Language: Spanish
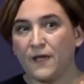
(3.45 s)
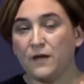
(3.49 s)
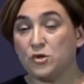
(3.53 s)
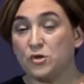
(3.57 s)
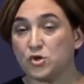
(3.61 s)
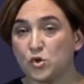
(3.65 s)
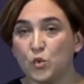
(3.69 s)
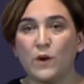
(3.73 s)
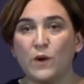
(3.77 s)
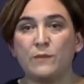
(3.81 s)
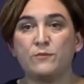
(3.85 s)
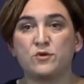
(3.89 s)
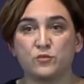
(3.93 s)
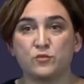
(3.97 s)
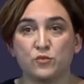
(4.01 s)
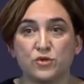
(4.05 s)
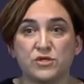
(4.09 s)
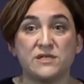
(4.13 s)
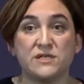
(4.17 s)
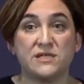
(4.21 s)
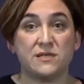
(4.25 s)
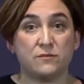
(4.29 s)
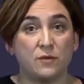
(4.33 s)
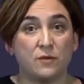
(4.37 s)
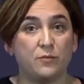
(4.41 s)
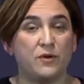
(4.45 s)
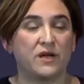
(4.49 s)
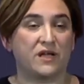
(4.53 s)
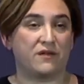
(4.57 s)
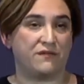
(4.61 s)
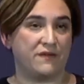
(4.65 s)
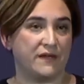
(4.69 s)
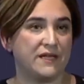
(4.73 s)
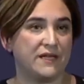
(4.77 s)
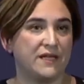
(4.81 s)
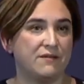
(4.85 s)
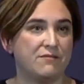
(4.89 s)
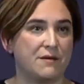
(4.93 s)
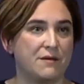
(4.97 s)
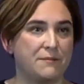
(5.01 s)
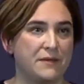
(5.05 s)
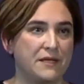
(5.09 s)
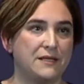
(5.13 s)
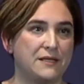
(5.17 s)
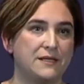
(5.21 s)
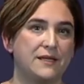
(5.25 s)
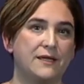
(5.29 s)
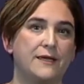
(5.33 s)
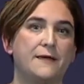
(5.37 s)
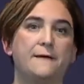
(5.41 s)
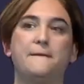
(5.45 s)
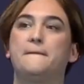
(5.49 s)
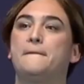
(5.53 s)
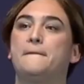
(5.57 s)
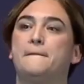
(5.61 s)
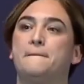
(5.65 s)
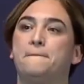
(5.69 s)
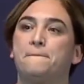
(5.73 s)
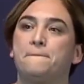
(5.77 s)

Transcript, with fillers: Nos jugamos muchísimo porque efectivamente